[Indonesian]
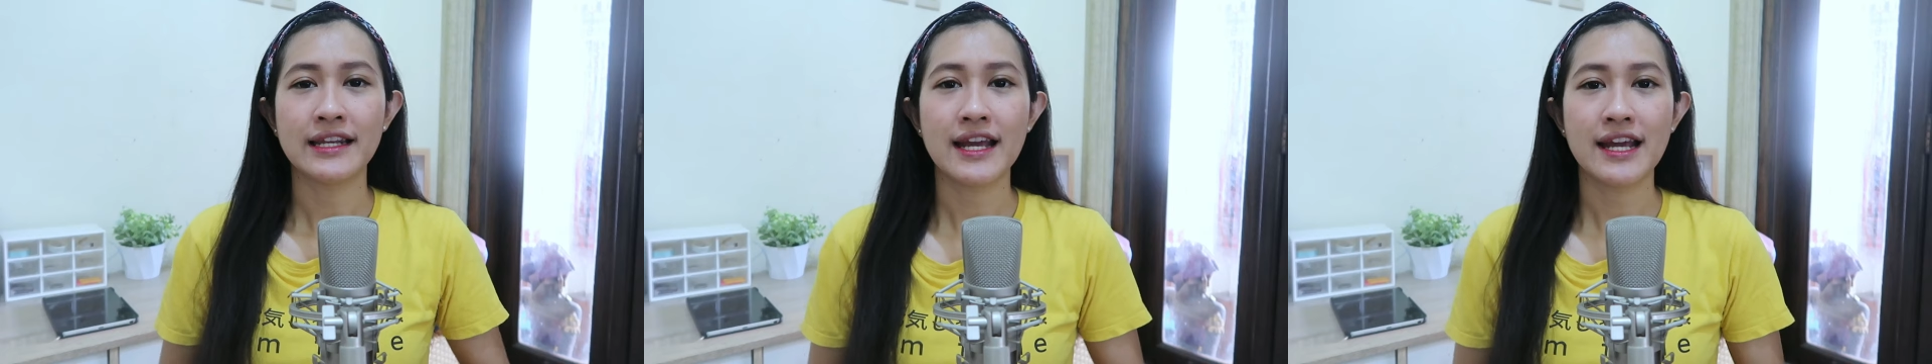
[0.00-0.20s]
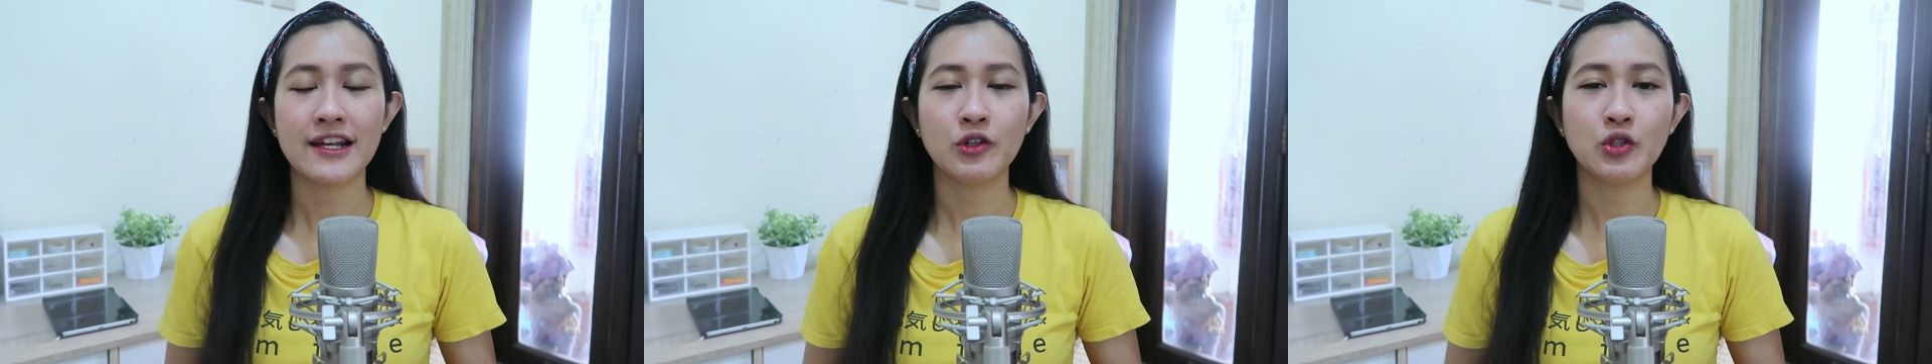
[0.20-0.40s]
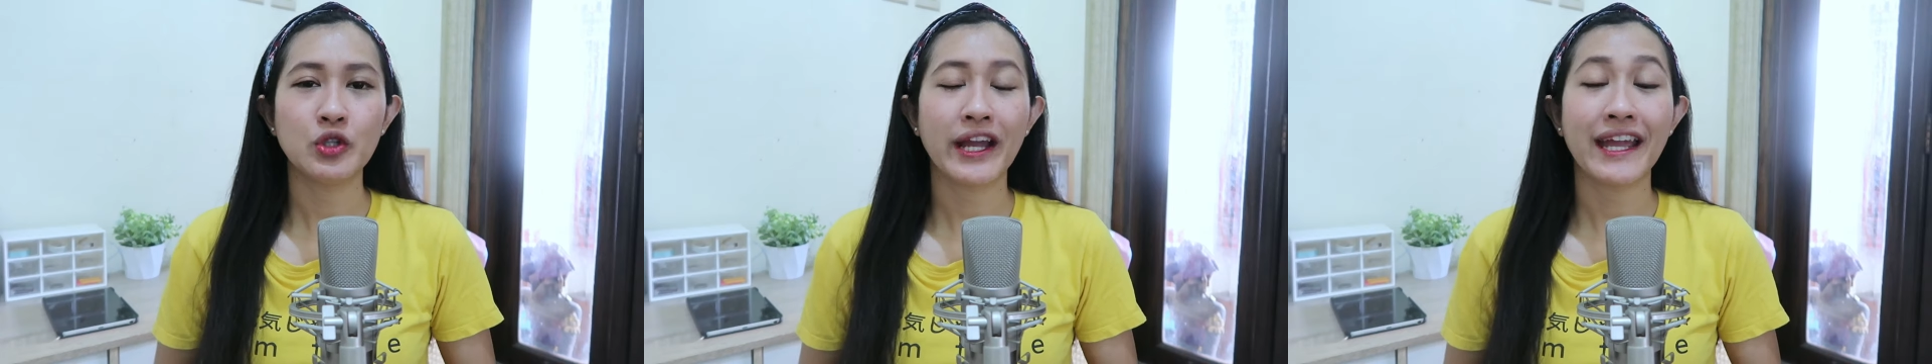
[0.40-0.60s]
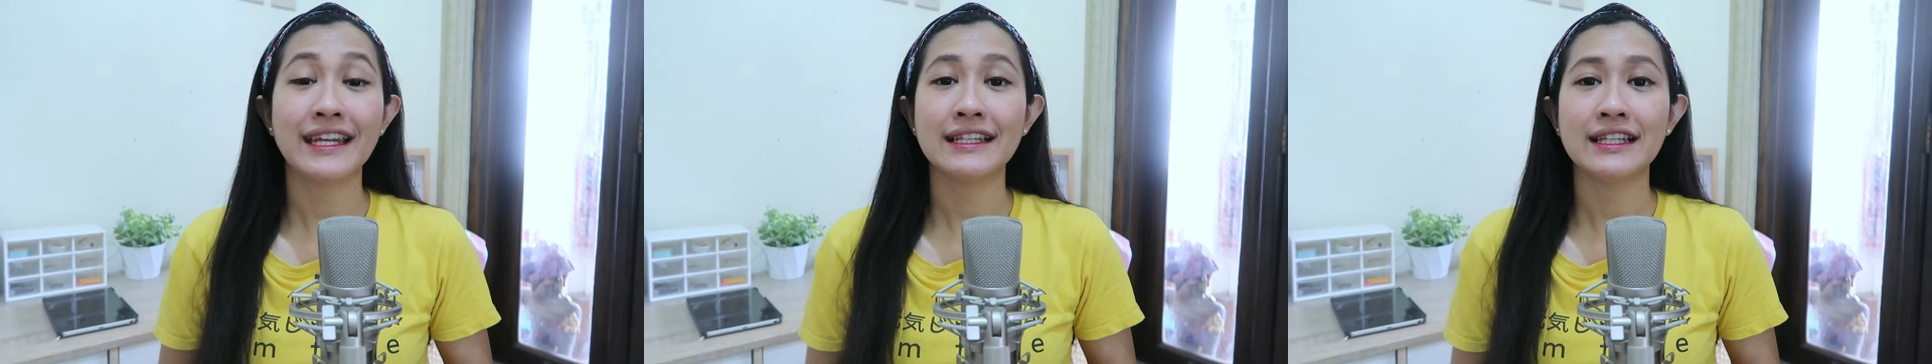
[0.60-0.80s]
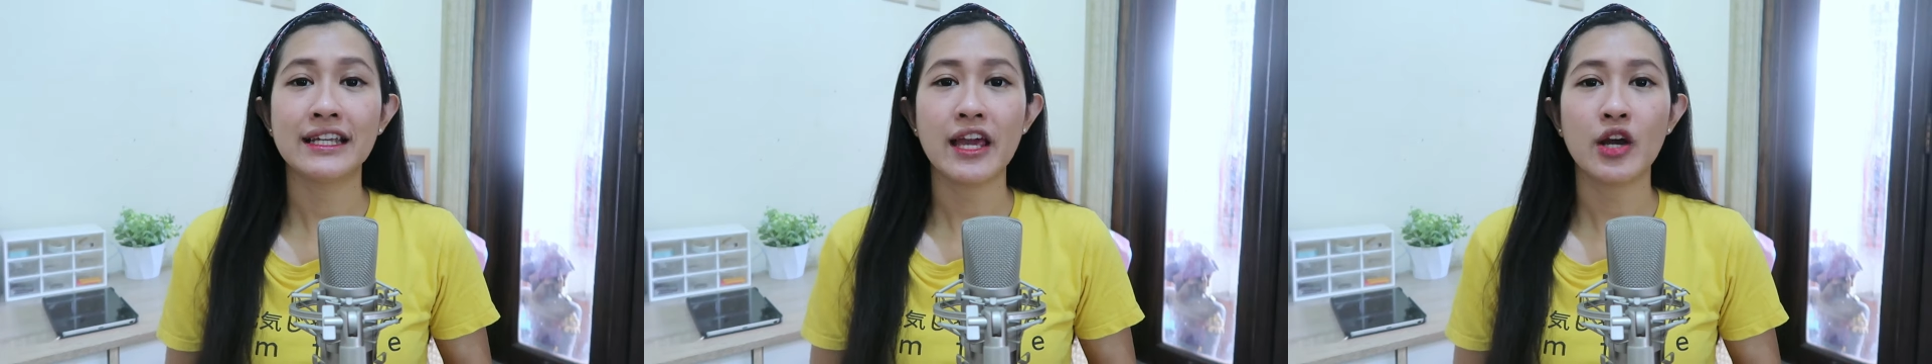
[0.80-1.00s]
Dan untuk
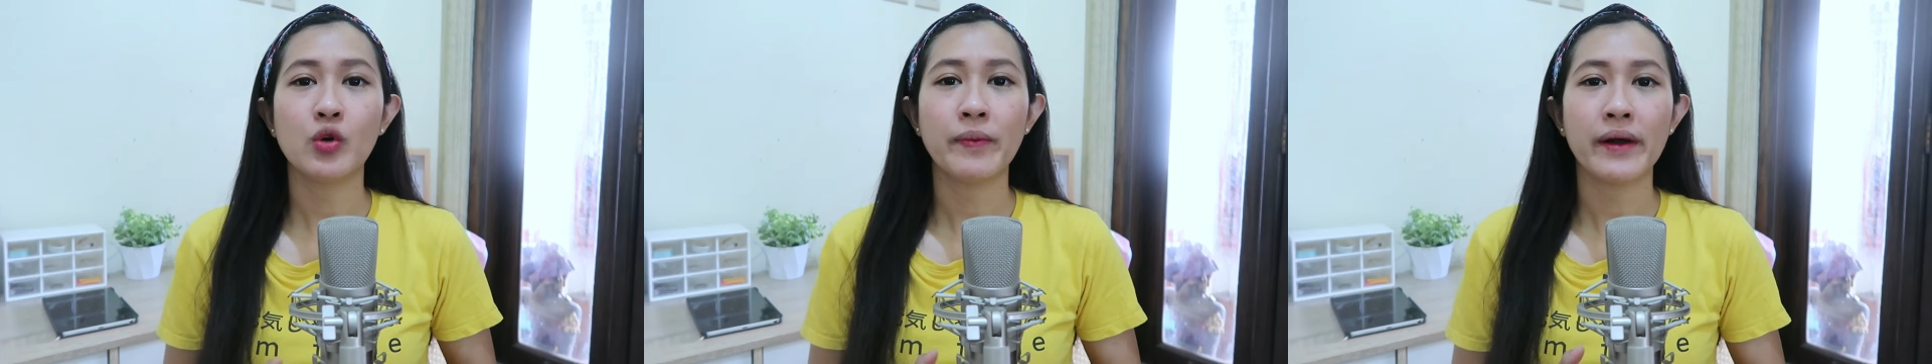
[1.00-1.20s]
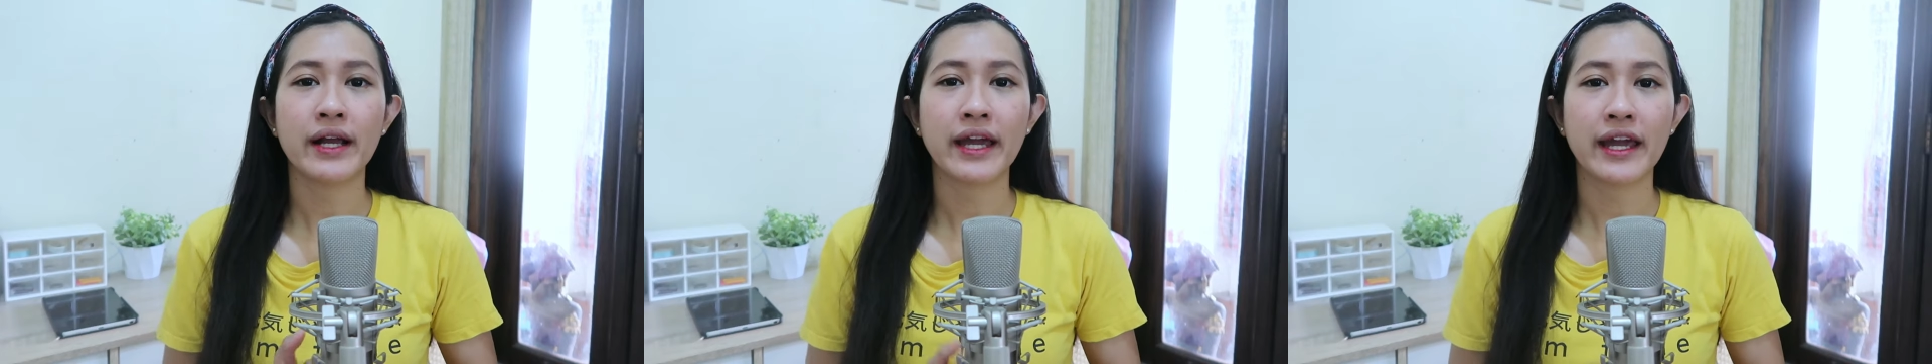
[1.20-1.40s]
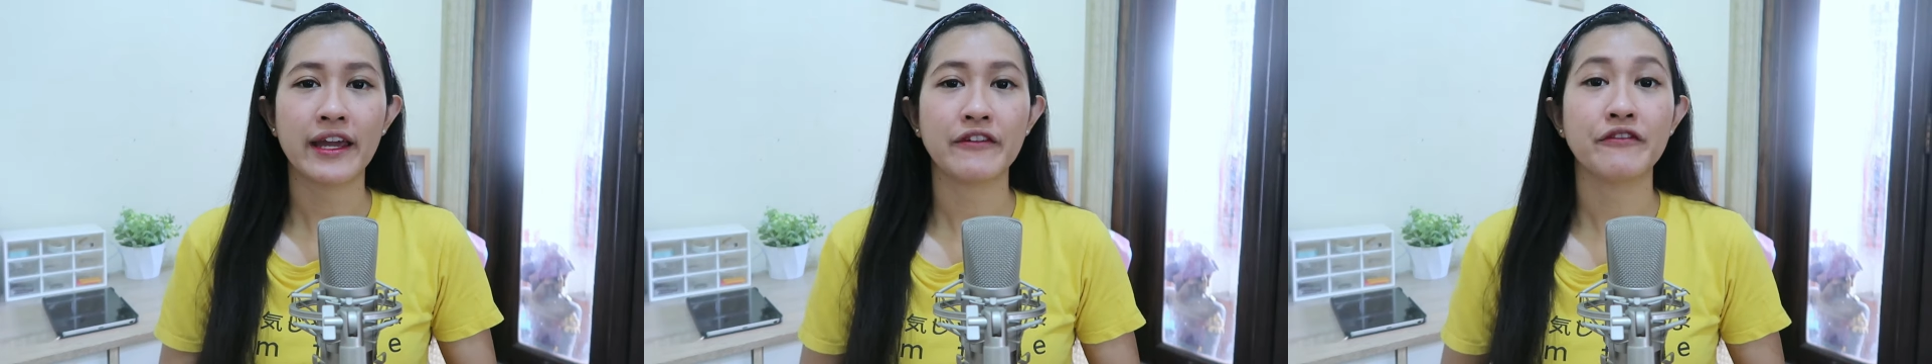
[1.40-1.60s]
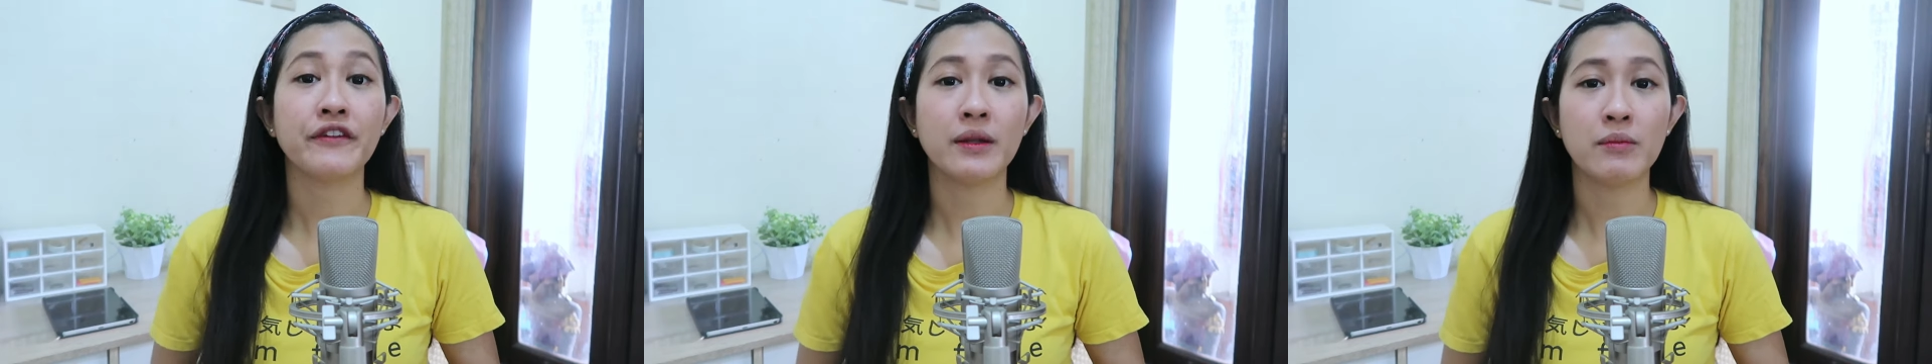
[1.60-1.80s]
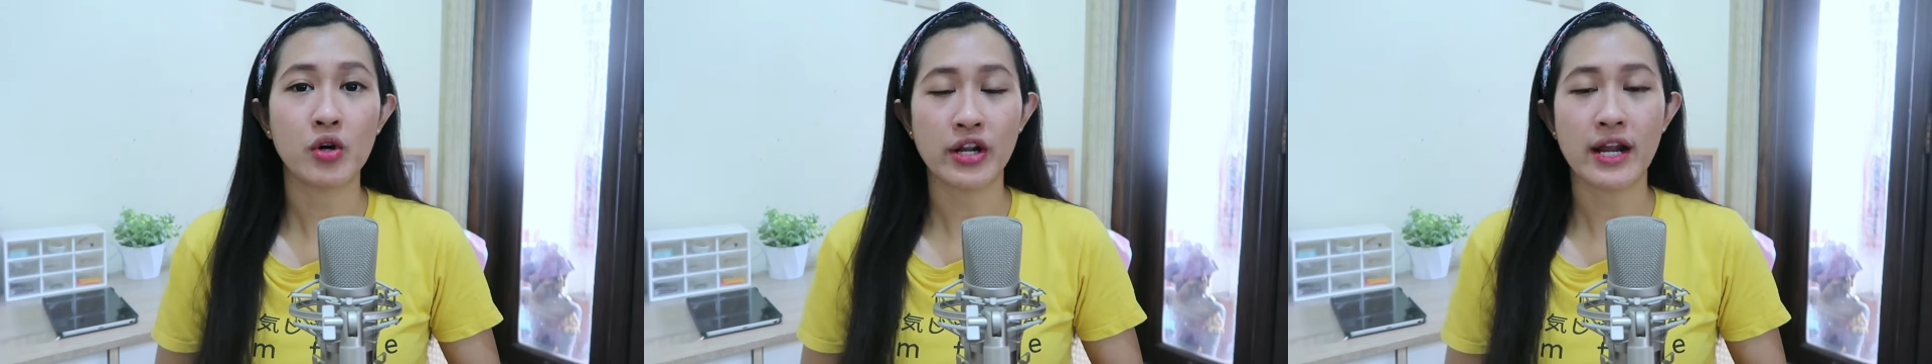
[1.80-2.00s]
editingnya aku pakai
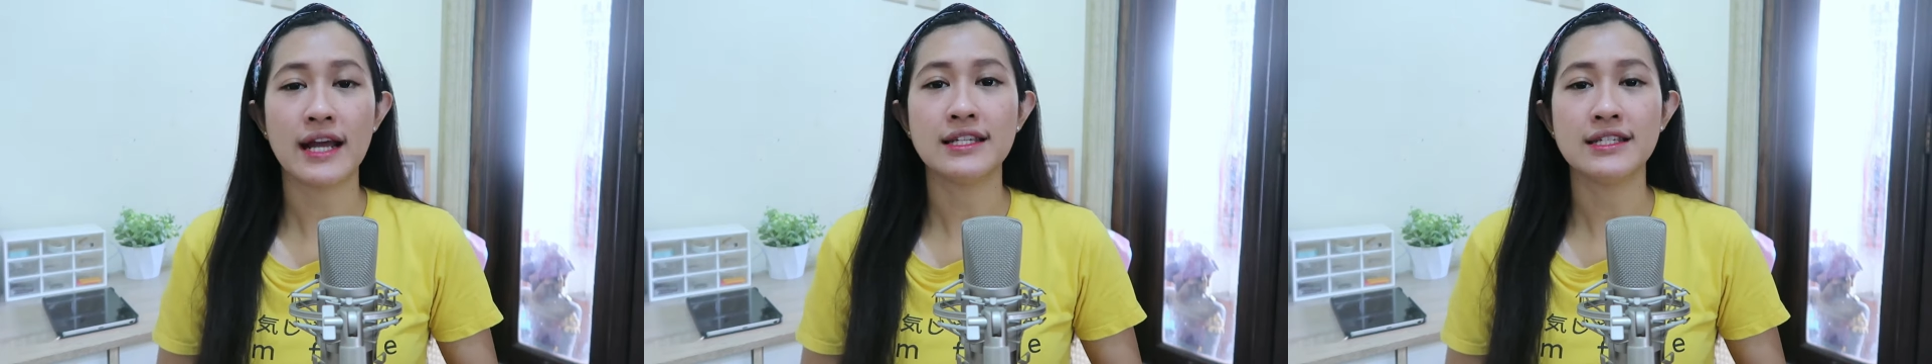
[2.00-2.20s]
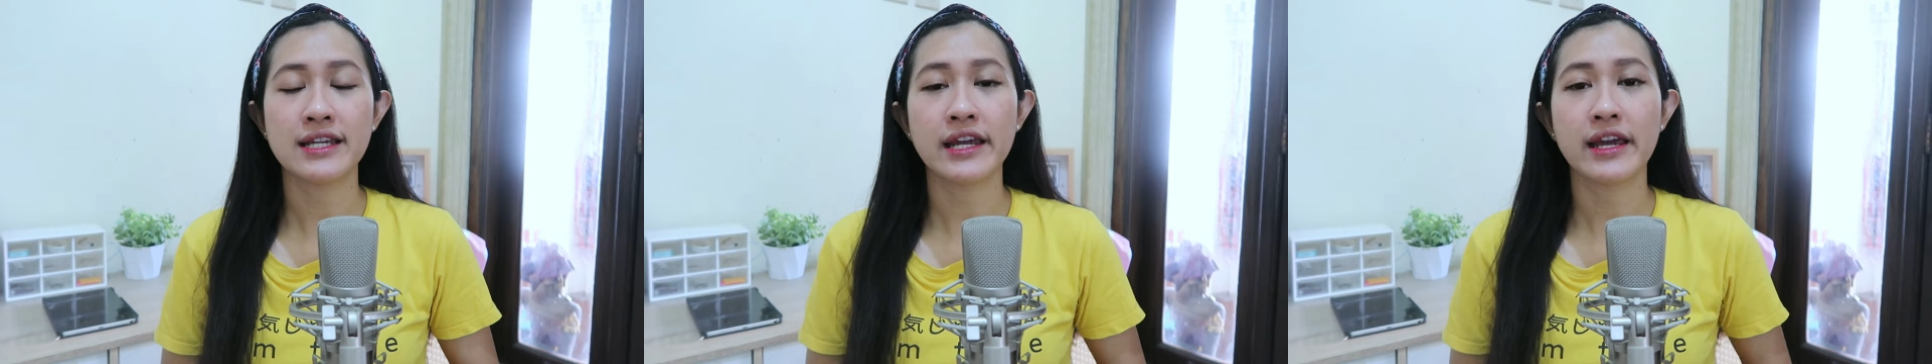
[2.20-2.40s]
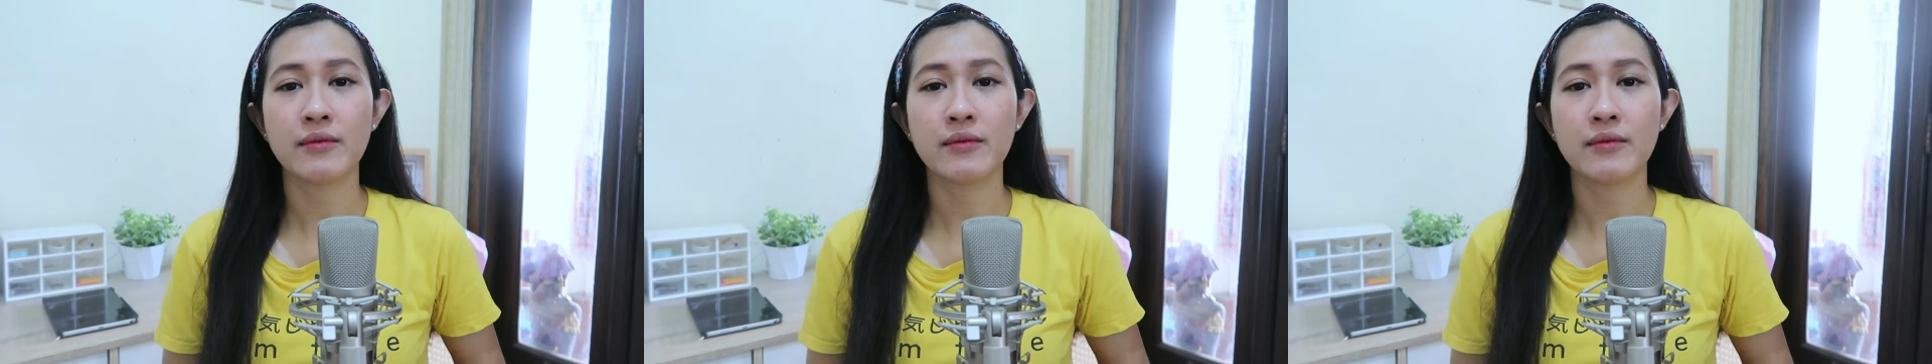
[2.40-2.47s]
Filmora aja